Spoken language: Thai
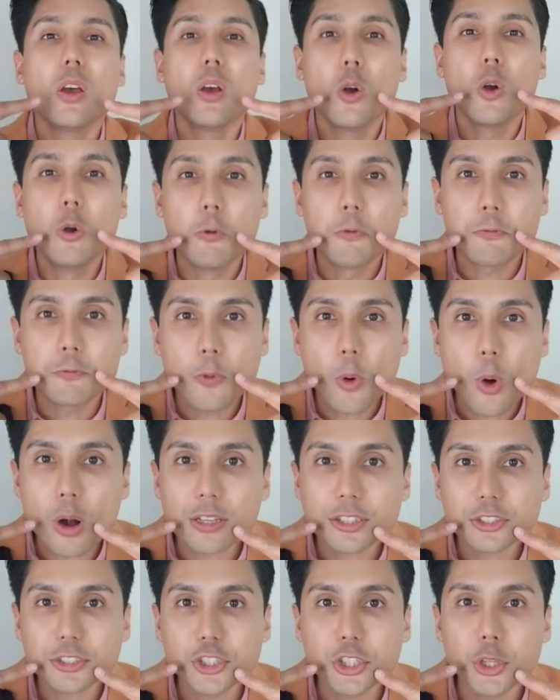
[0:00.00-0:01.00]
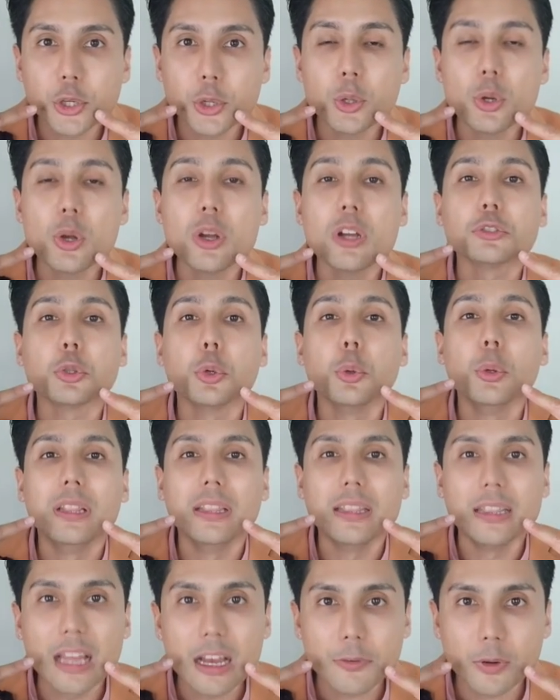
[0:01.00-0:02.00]
who force you to
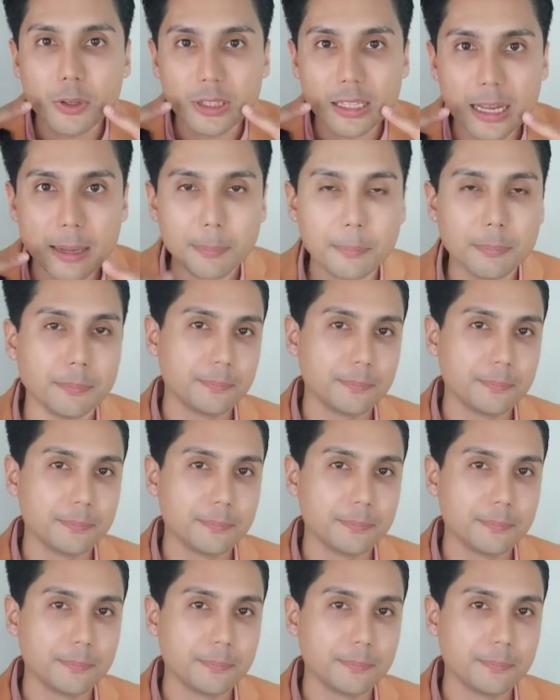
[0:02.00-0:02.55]
level up